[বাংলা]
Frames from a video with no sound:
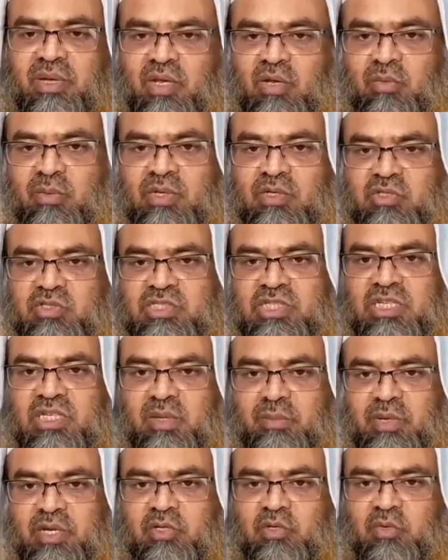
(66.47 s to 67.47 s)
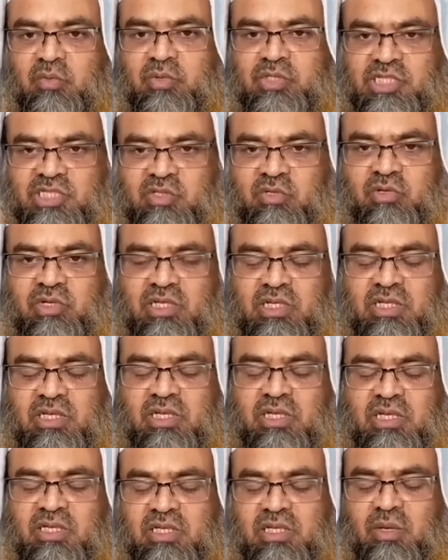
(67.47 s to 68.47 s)
ভালো মানুষ ছিলেন আমরা এটুকু বিশ্বাস করি
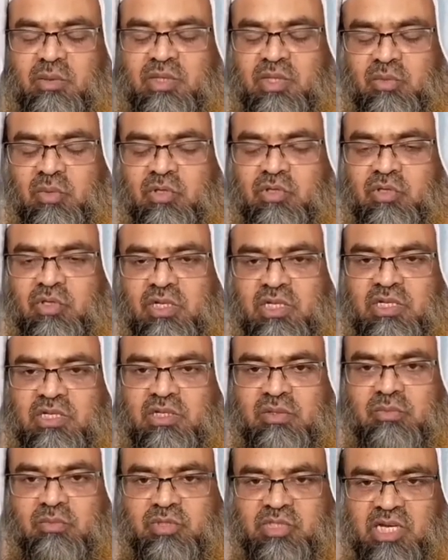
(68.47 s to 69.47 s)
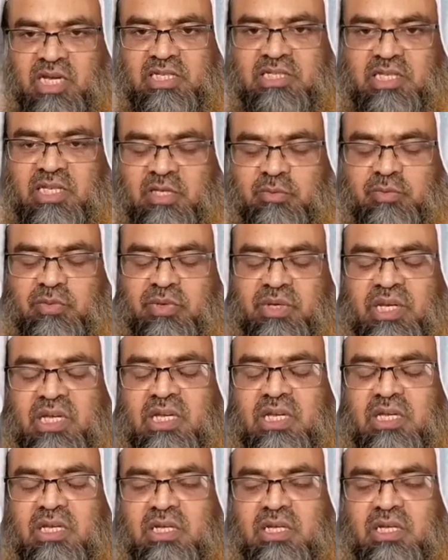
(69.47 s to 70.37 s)
আমাদের অন্তরে সায় দেয় ব্যাপারে